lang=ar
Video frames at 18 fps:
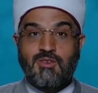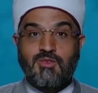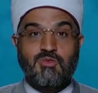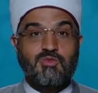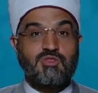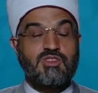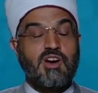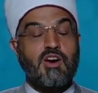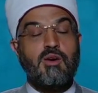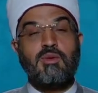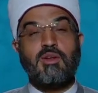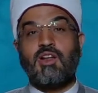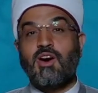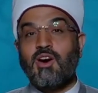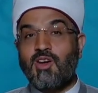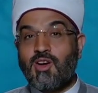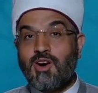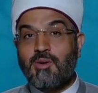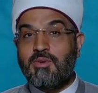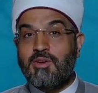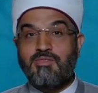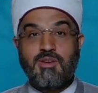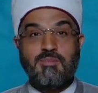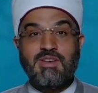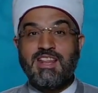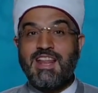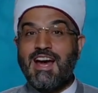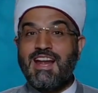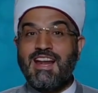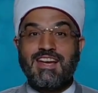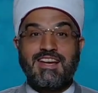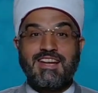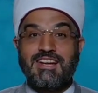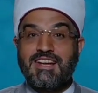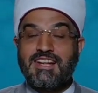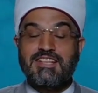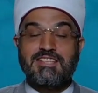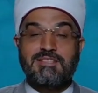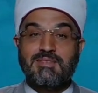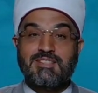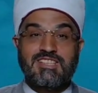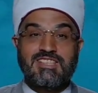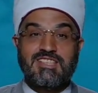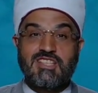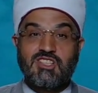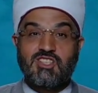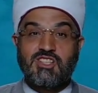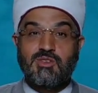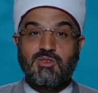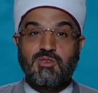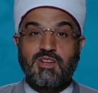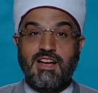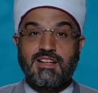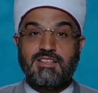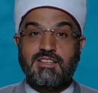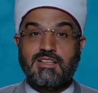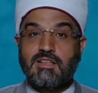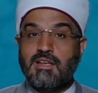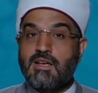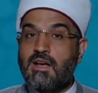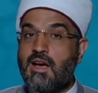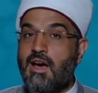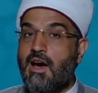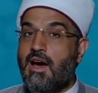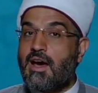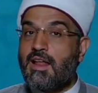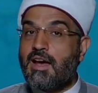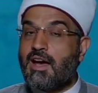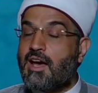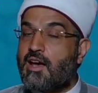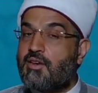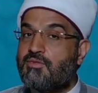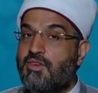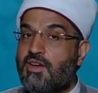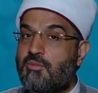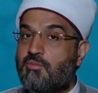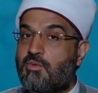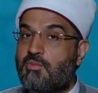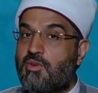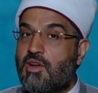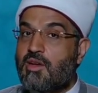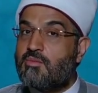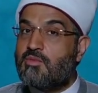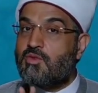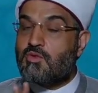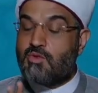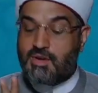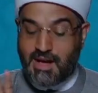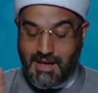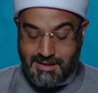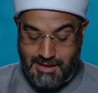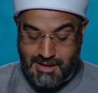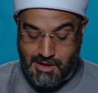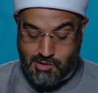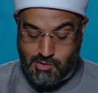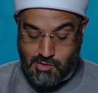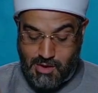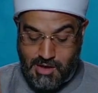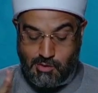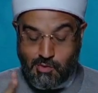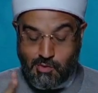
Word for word: وثواب القرابه فمين قال لك ان انت ما تديش لاولادك انا خايف يا ام ابراهيم نكون عندنا شويه